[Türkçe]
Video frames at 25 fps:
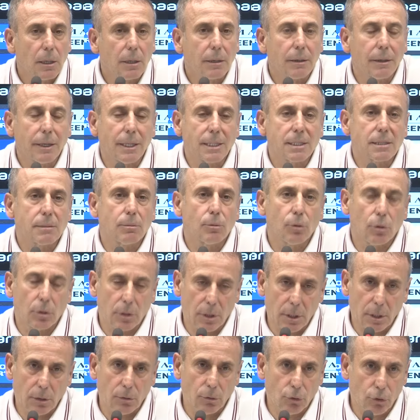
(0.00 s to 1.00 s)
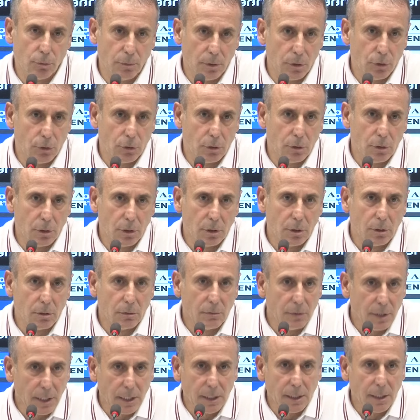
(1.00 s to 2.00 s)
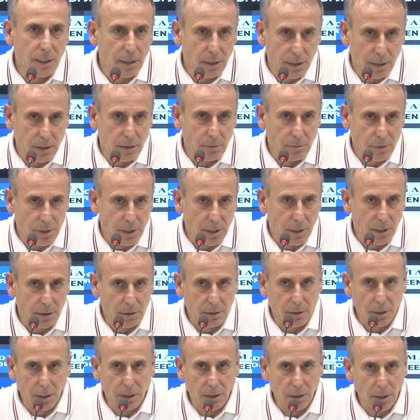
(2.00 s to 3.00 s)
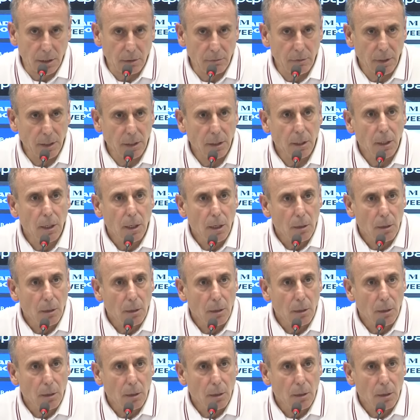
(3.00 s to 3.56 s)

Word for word: resmi olarak 3 maç oynadık ve yeni yeni aramıza katılanlar var.